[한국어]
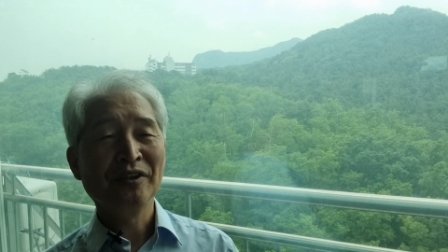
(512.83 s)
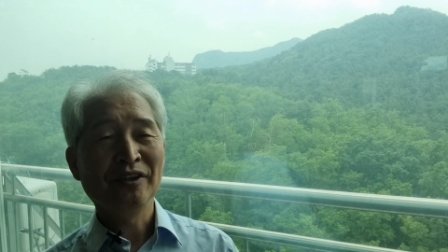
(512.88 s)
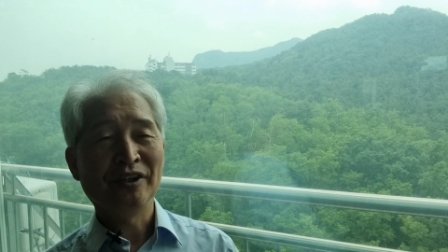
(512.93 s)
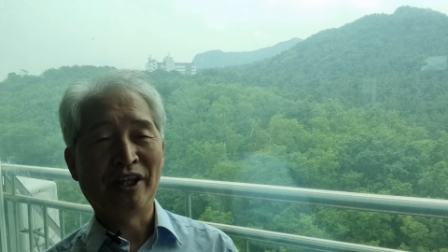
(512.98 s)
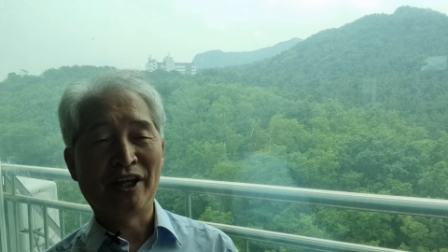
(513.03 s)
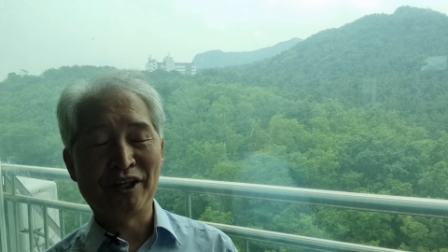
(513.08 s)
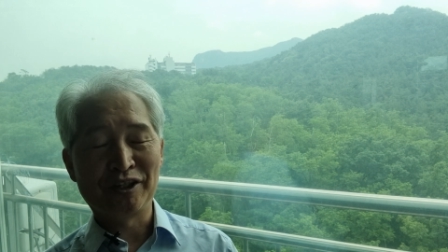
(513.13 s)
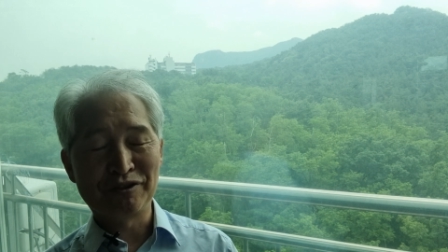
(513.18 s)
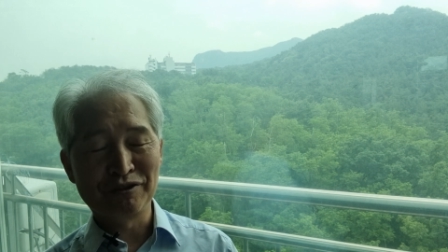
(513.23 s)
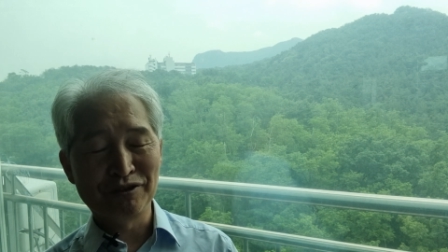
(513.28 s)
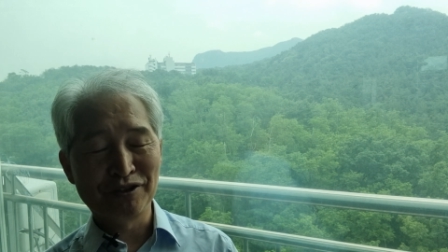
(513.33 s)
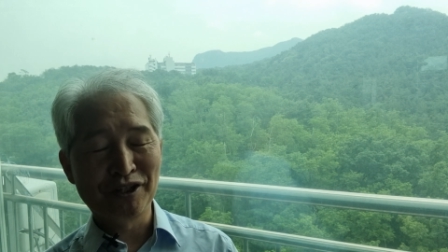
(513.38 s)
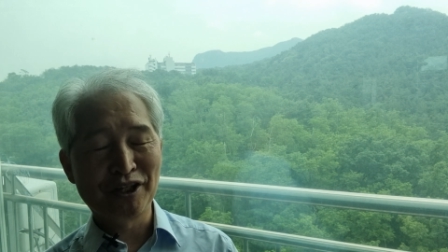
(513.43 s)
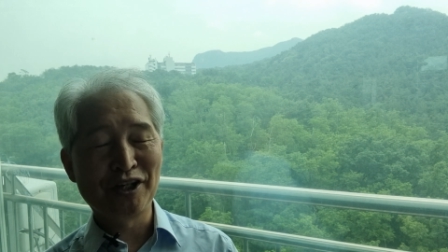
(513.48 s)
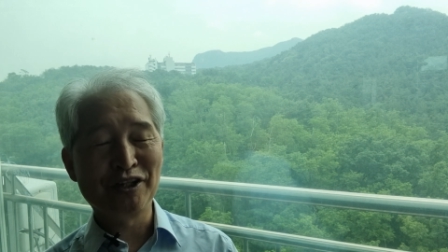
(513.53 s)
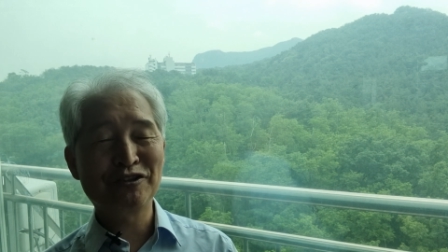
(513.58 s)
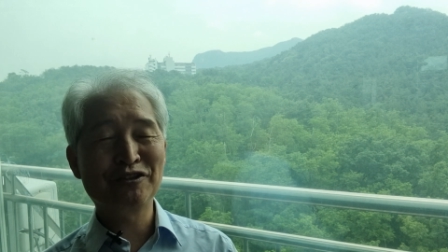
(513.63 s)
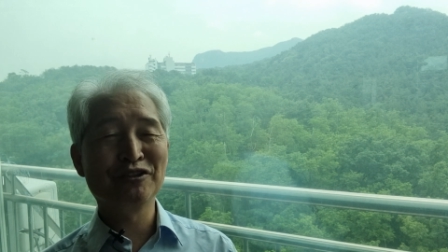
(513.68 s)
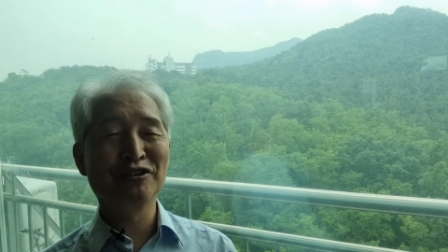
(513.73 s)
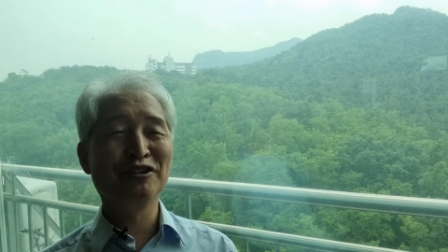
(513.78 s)
내주
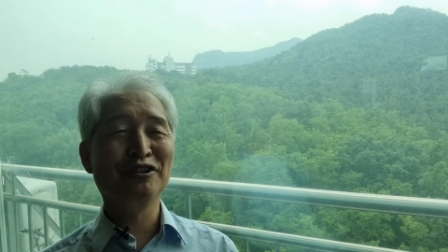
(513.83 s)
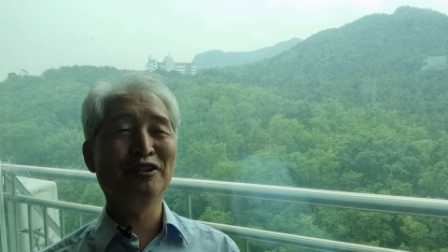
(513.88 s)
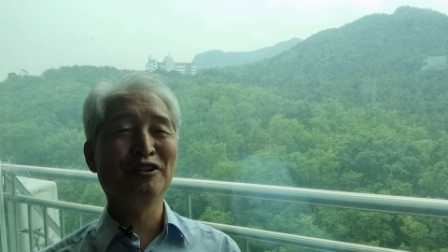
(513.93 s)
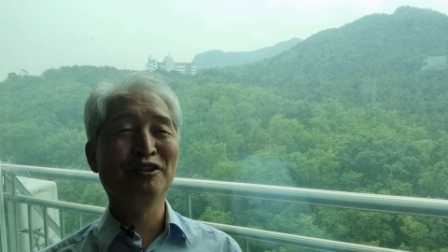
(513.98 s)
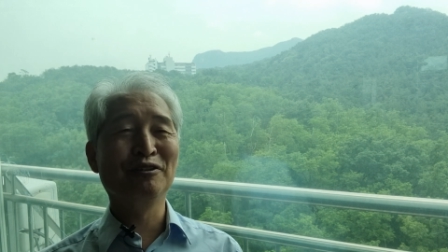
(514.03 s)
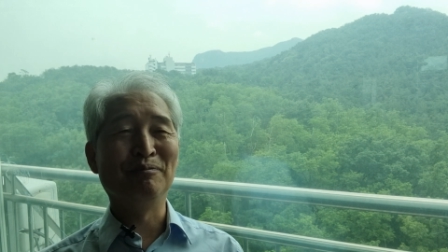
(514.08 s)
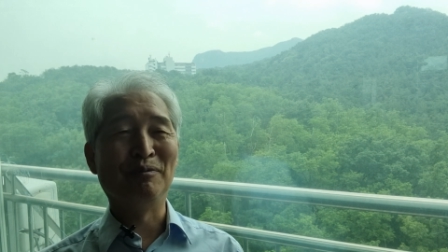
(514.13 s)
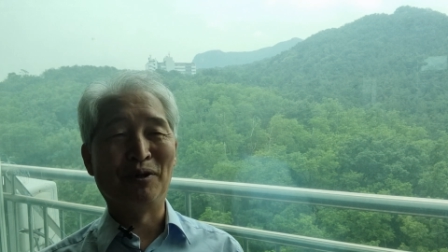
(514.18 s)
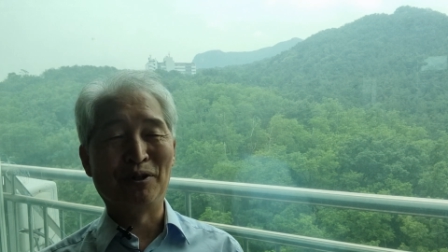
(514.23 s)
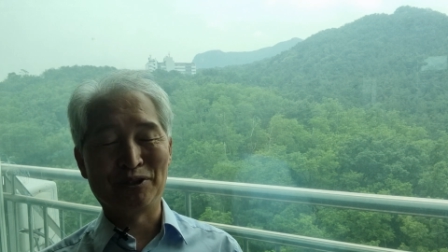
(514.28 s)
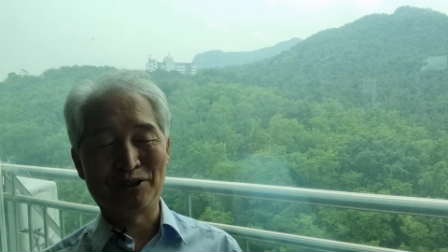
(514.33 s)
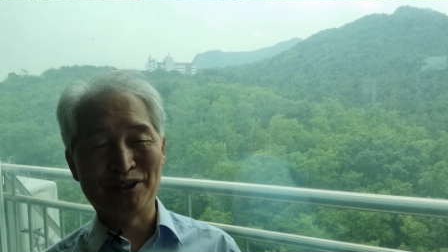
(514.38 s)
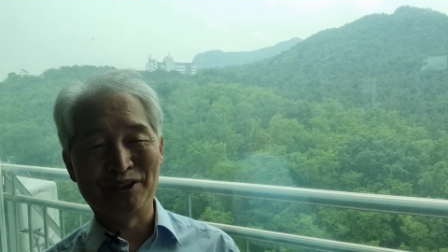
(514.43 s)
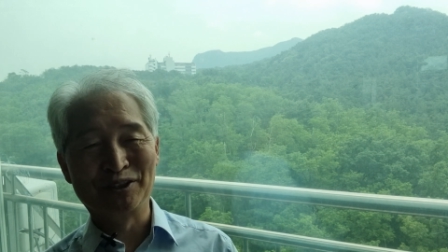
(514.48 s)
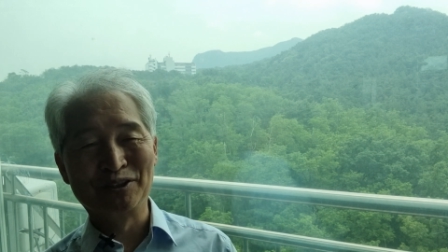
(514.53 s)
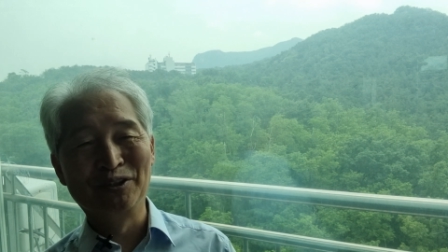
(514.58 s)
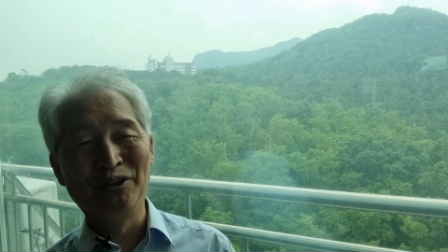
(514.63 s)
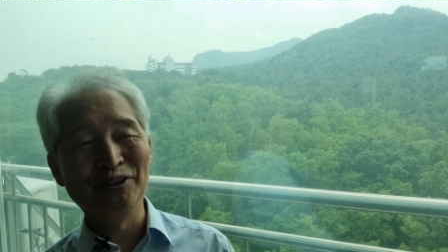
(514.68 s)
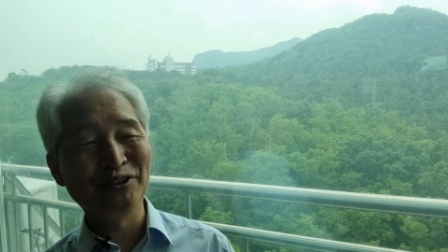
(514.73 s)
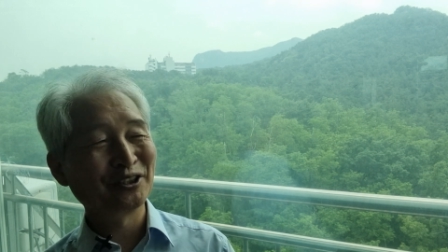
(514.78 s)
예수
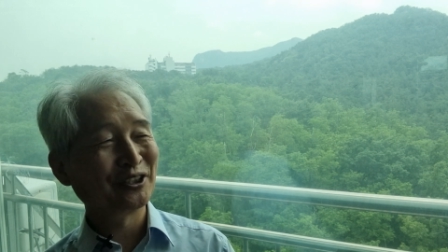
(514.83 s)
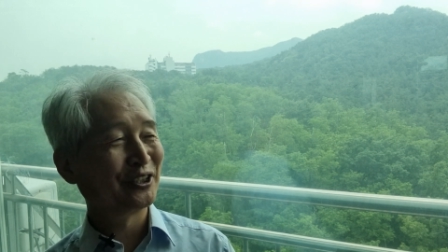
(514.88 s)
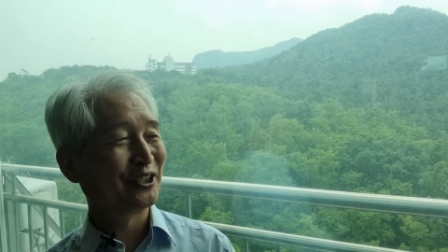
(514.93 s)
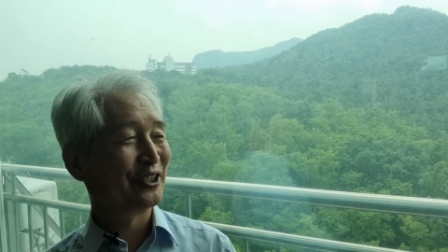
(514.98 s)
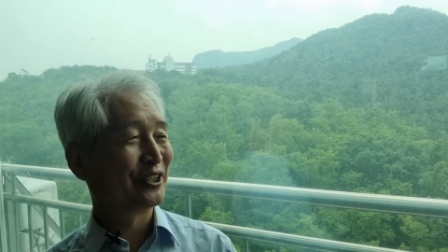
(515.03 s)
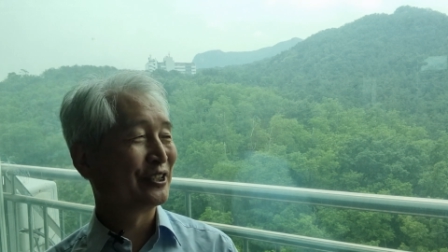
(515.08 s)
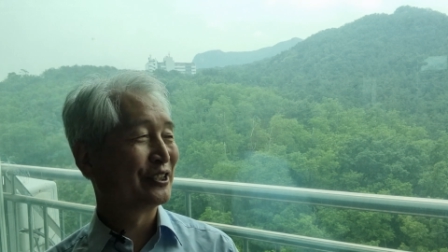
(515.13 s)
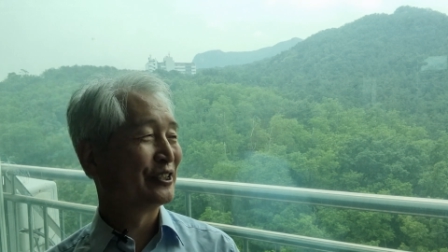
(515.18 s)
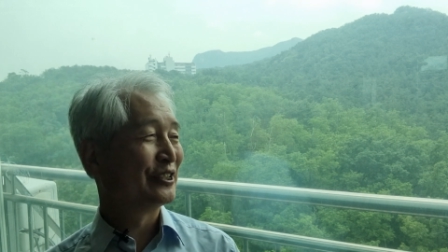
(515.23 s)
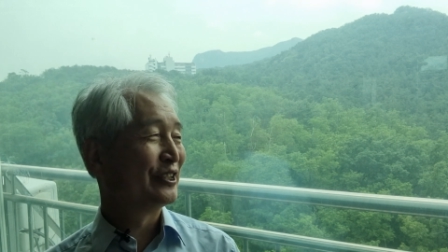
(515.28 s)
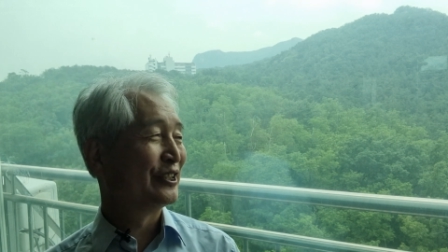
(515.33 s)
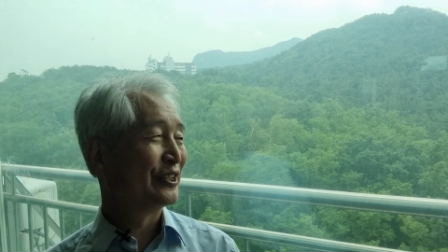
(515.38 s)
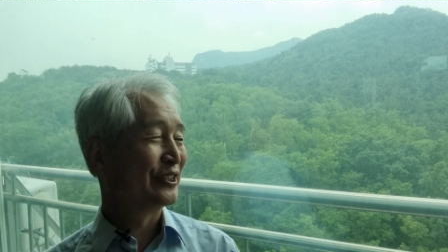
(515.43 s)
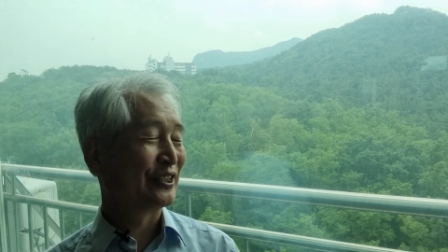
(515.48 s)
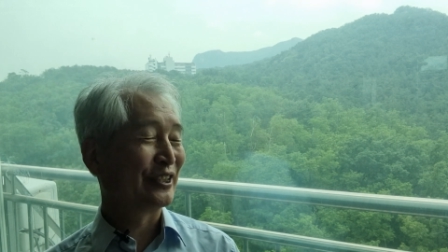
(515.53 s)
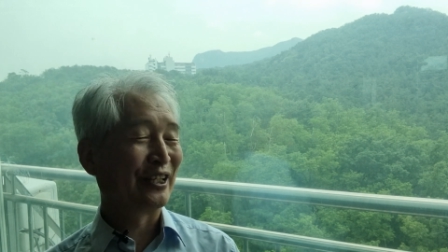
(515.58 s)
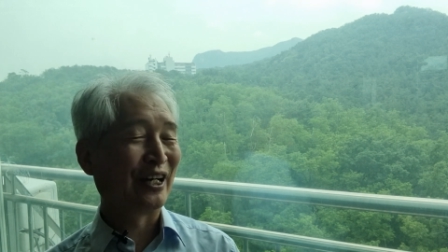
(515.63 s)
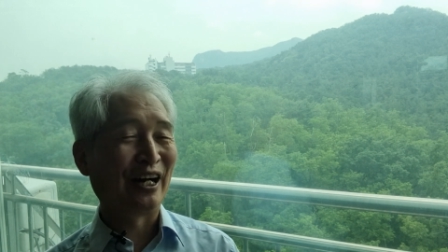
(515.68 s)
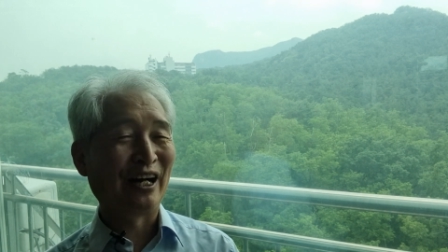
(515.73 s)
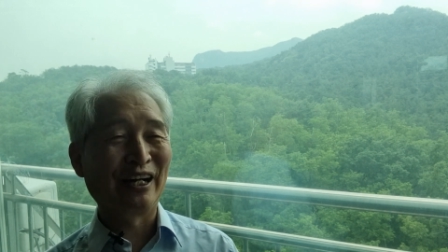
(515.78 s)
모신 곳이 그
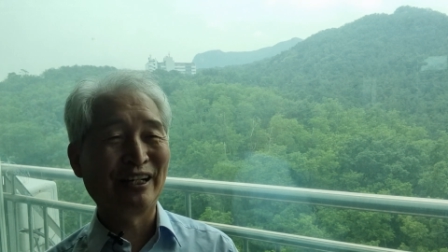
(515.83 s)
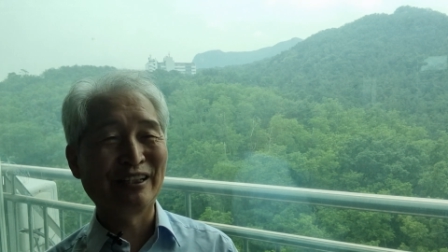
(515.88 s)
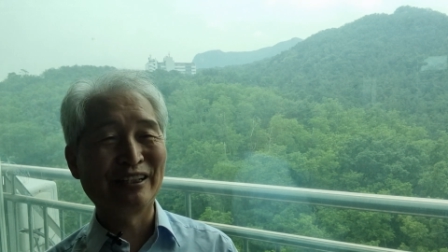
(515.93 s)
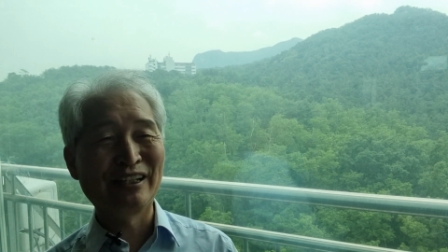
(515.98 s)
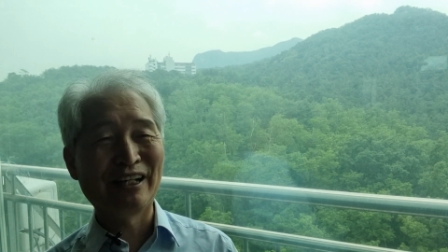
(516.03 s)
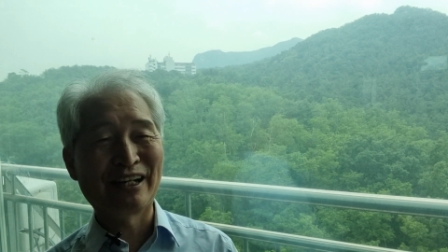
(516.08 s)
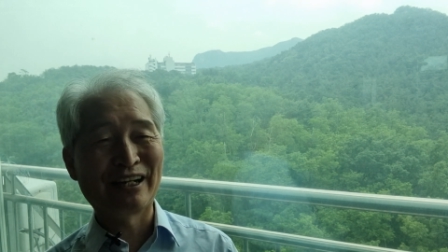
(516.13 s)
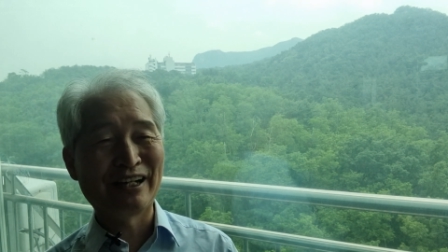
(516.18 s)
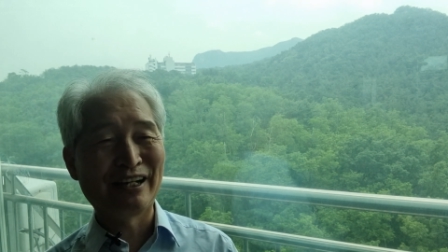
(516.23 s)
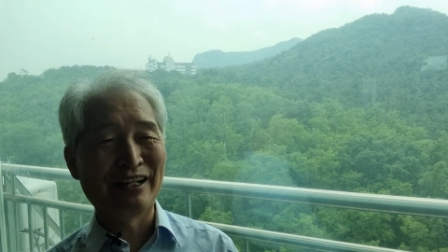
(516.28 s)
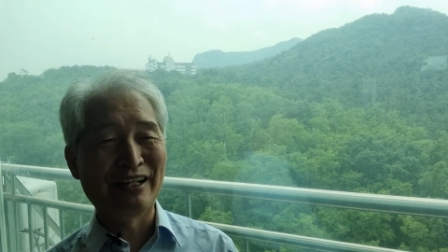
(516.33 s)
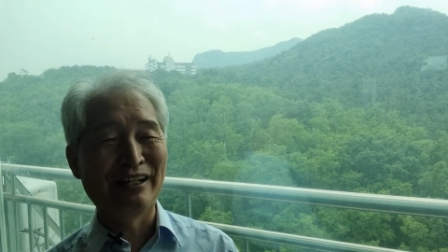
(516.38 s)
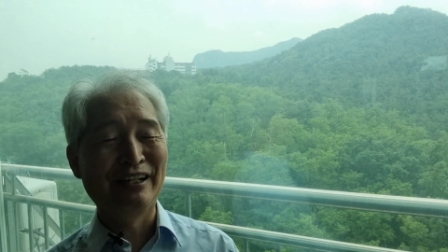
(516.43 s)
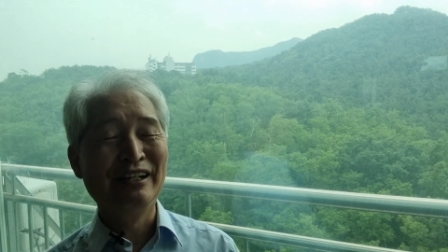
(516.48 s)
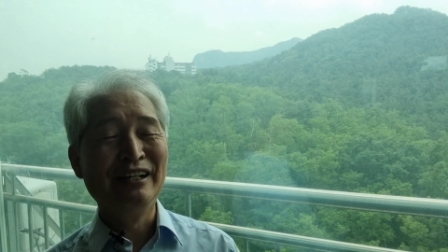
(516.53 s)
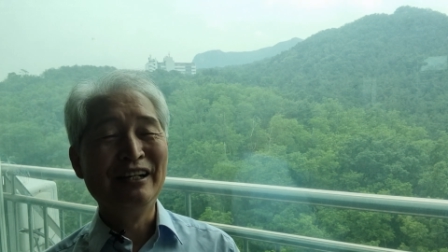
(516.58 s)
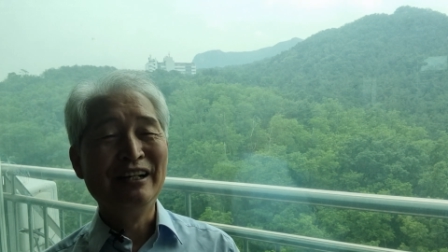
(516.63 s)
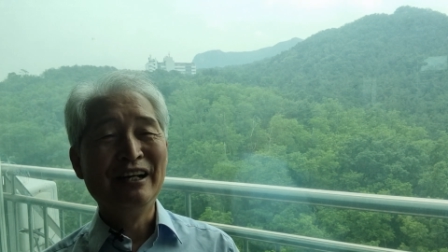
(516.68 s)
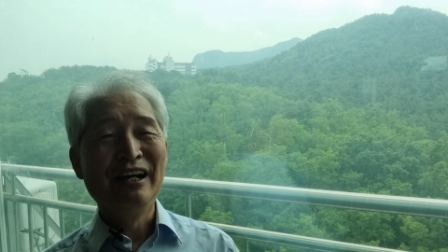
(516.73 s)
어디나 하늘나라